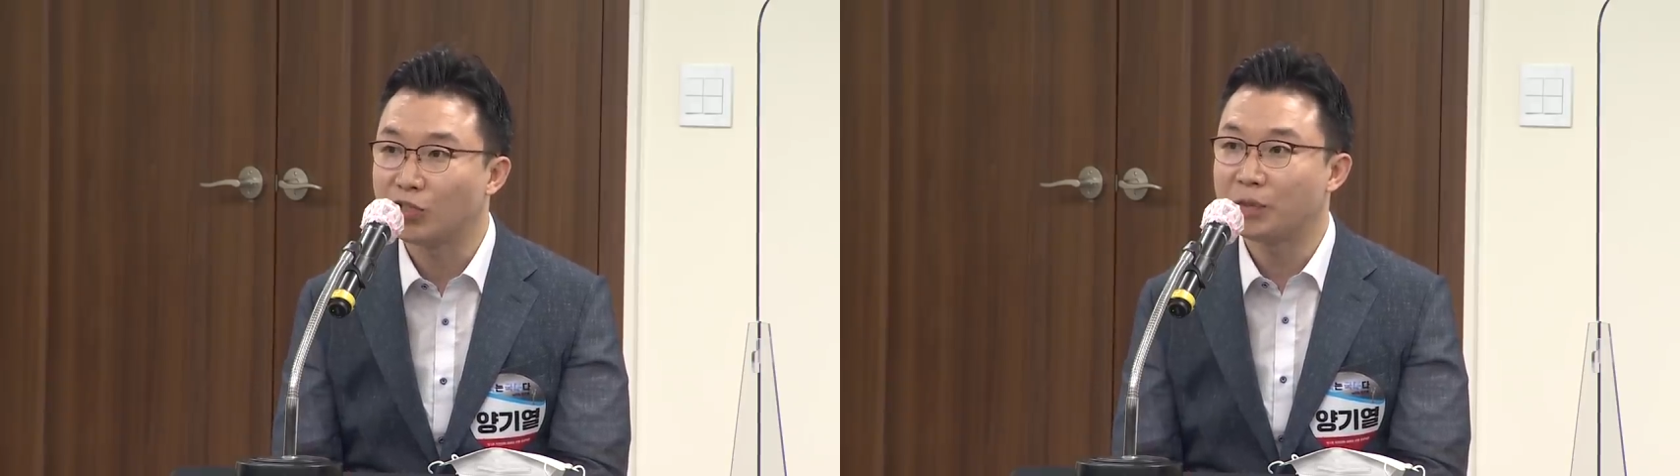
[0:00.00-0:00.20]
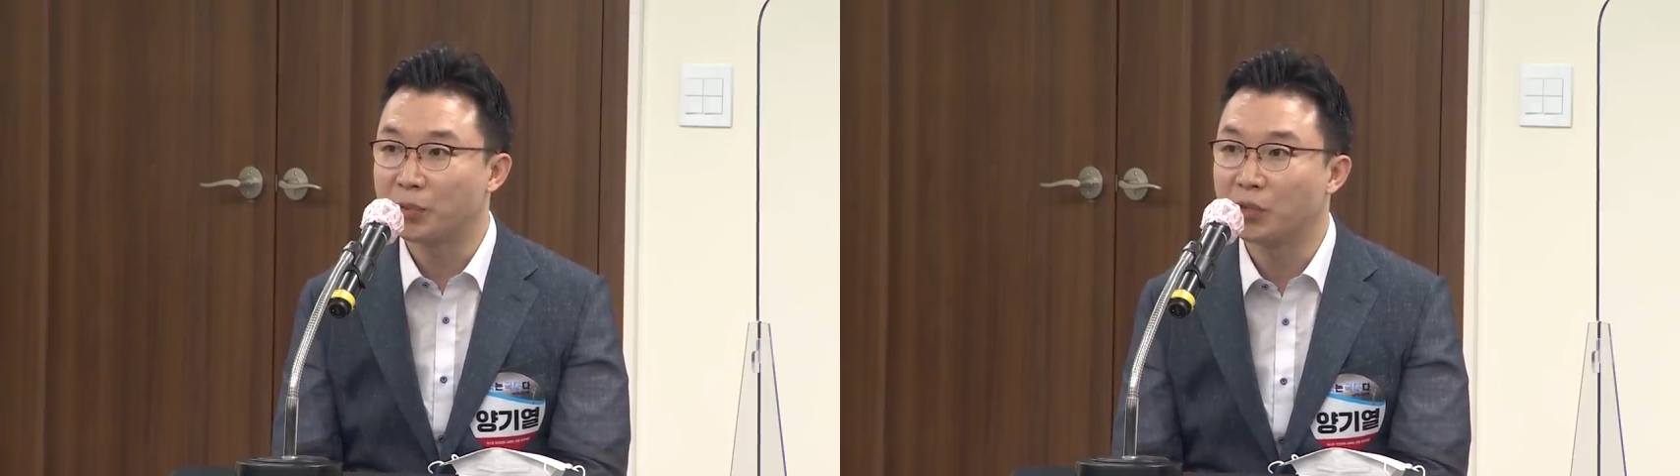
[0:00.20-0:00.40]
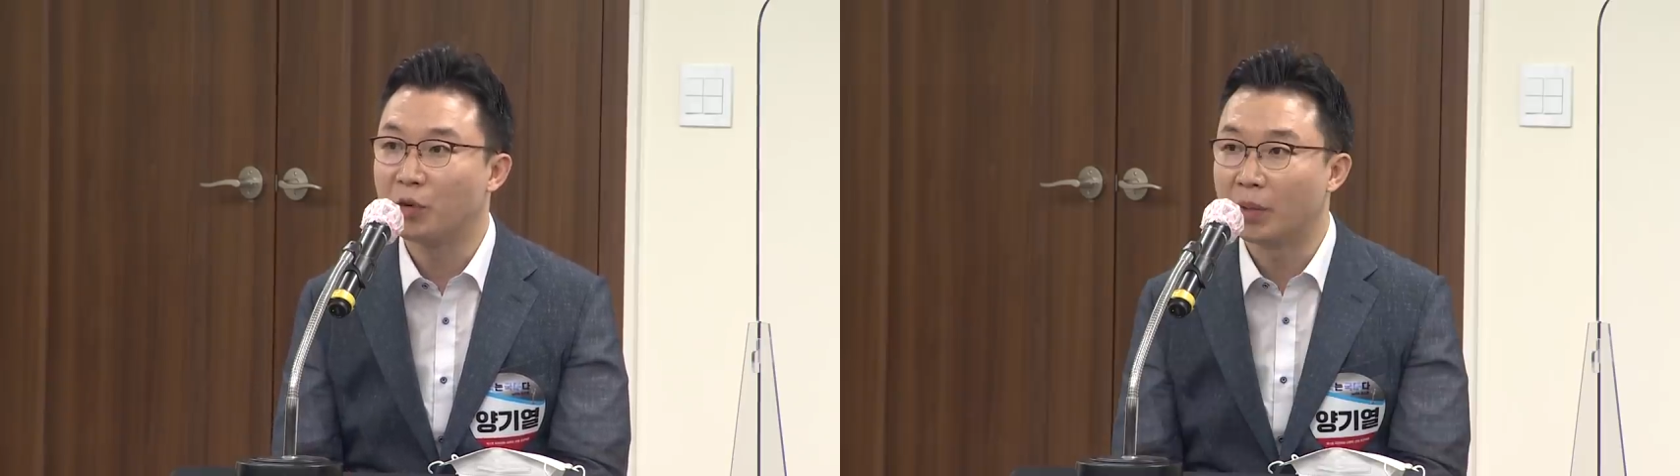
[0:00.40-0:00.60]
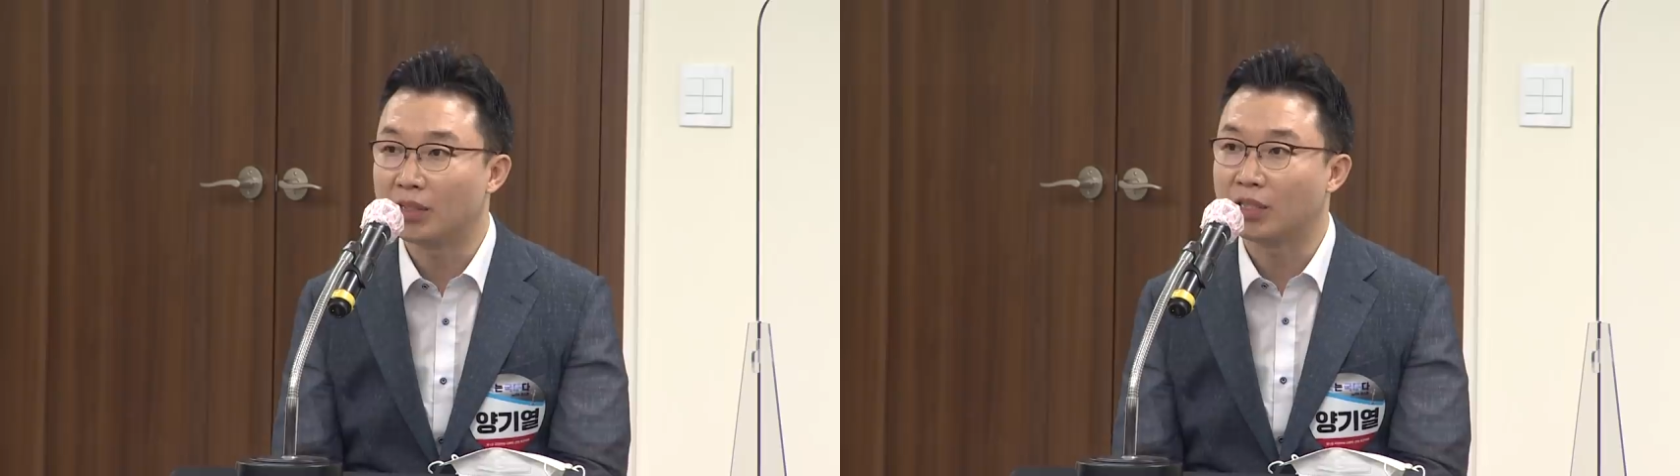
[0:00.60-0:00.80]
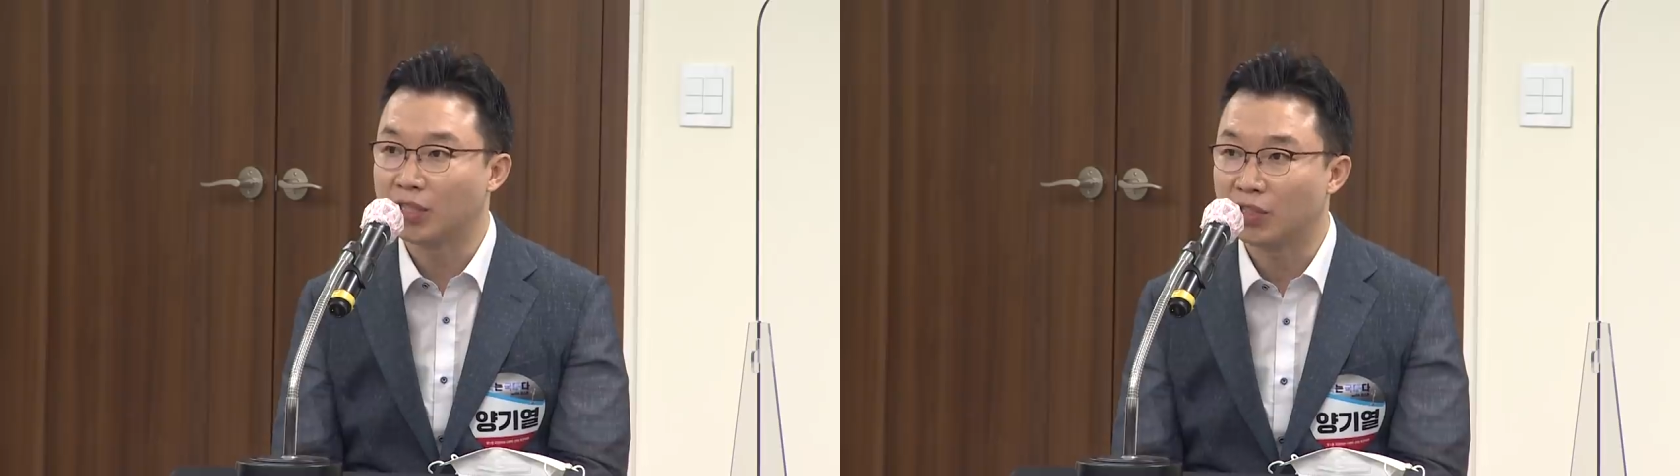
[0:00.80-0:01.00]
싶은 것만
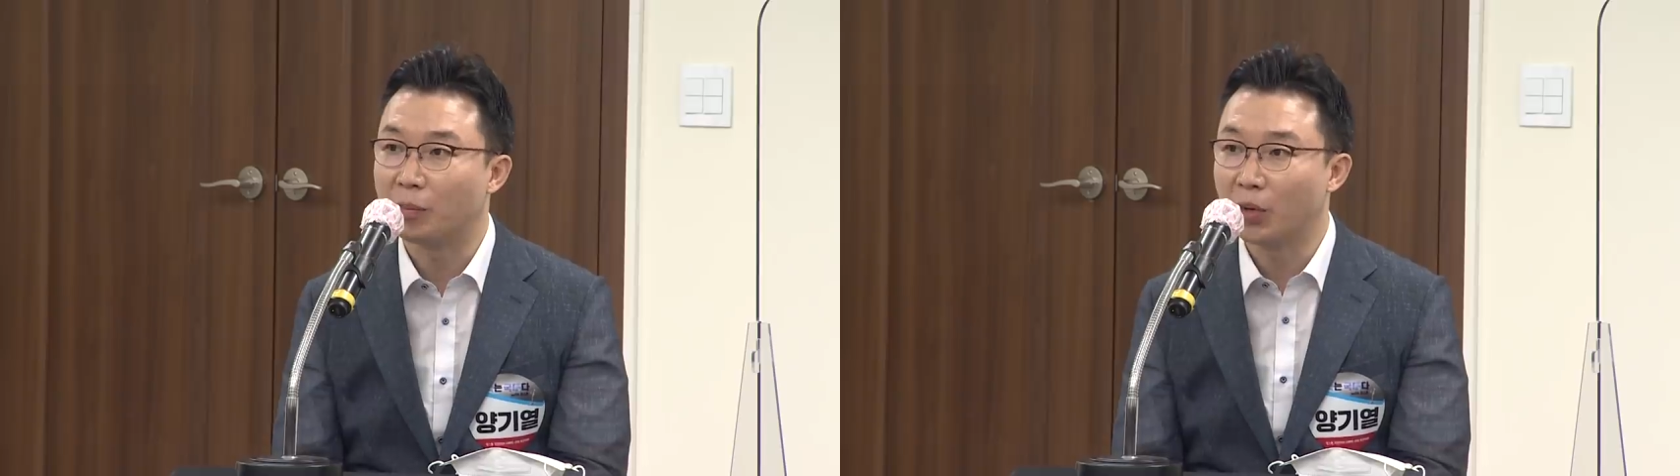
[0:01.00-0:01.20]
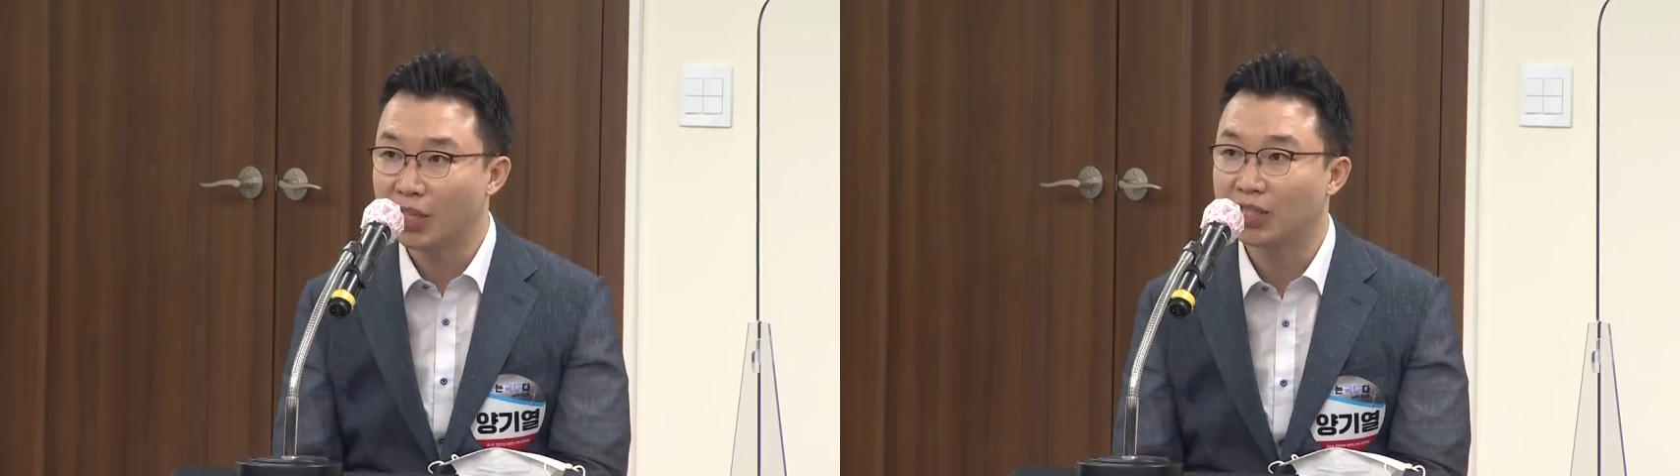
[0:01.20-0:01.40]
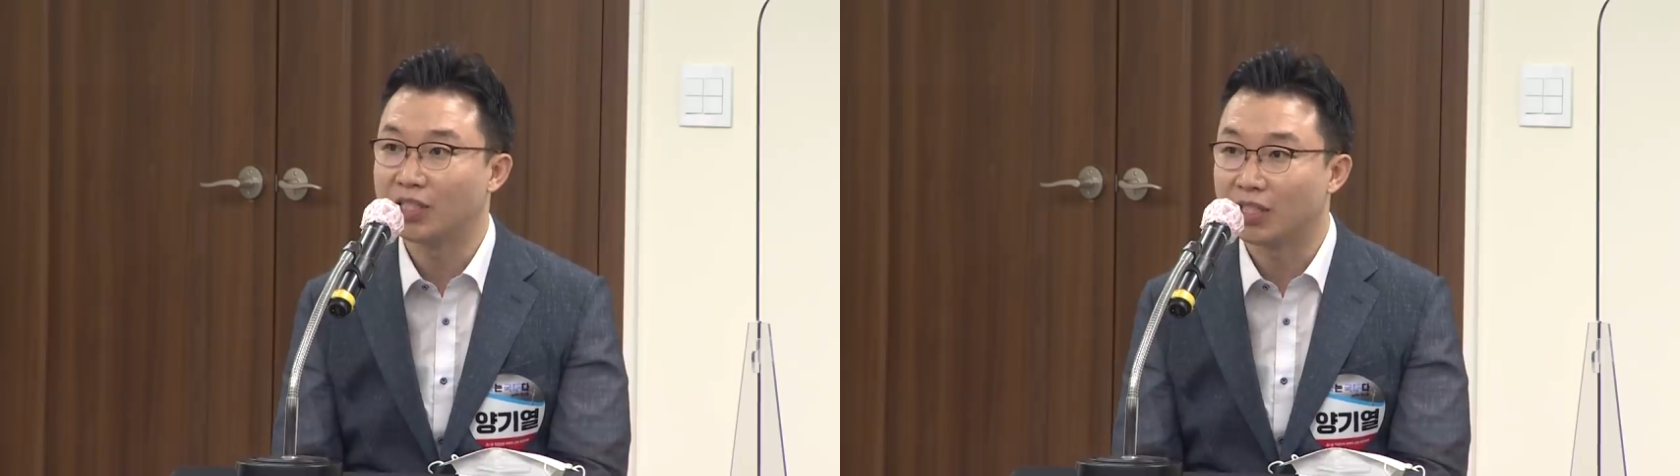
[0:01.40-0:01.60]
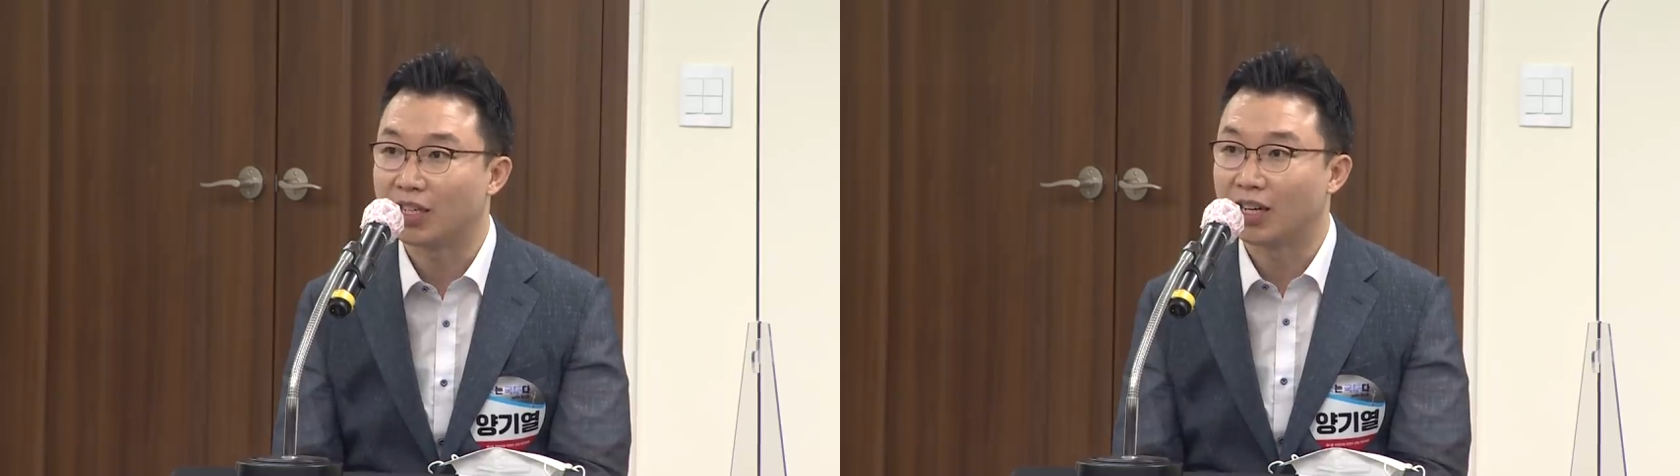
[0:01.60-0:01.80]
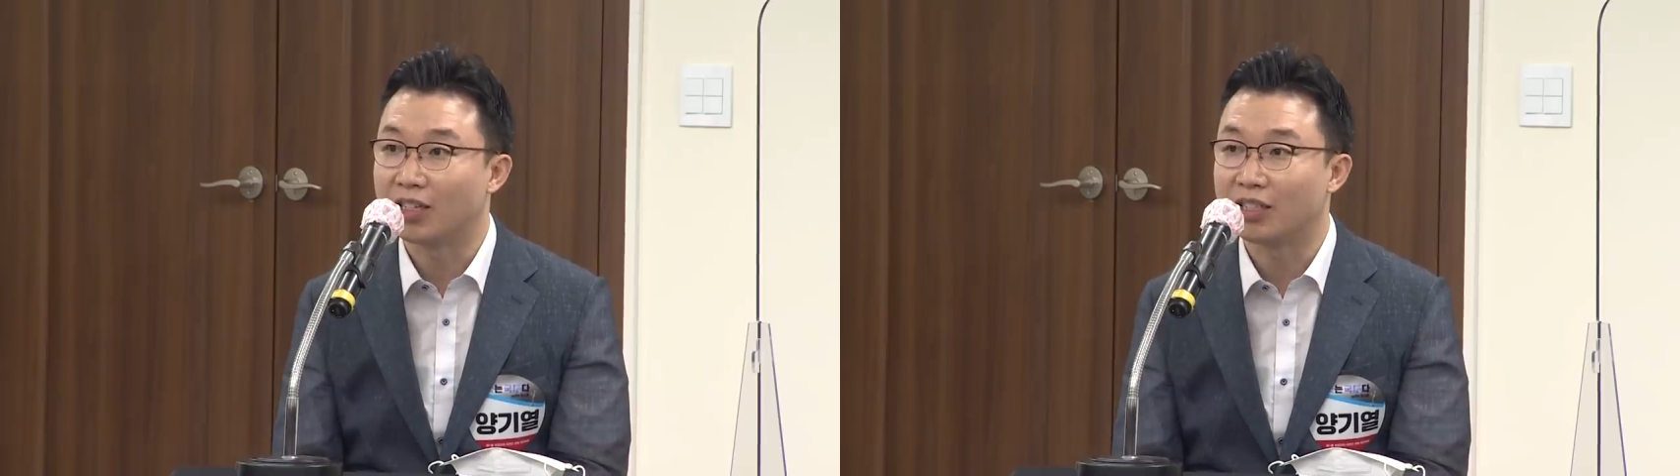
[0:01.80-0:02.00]
들으실 거
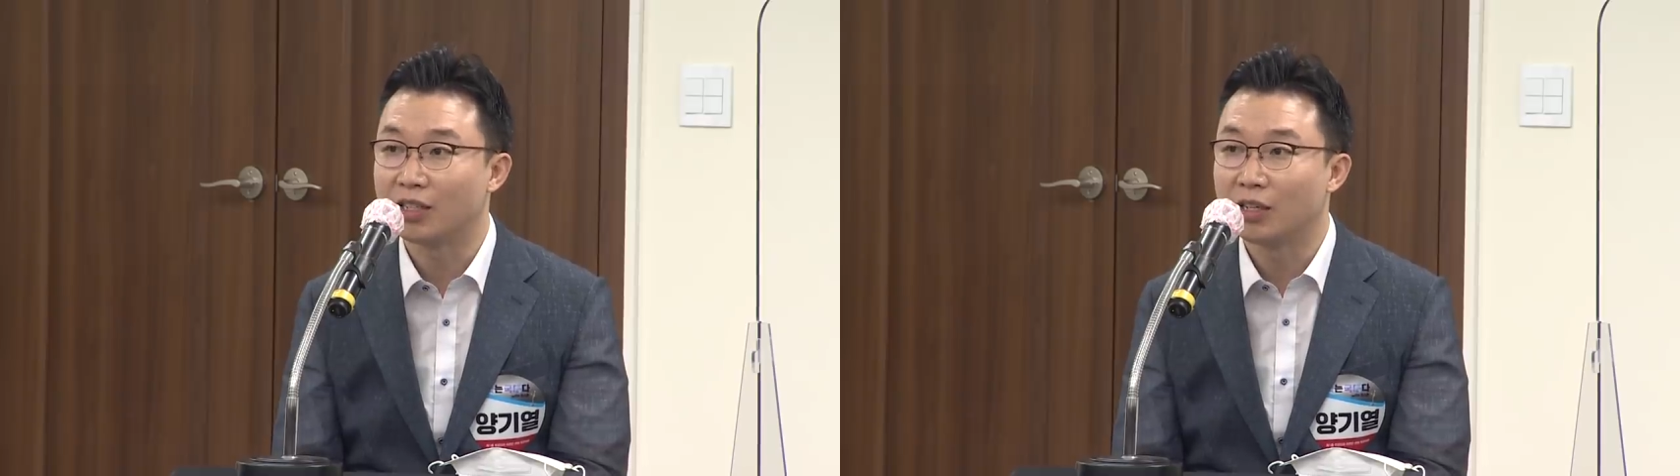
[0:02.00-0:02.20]
뻔하시니까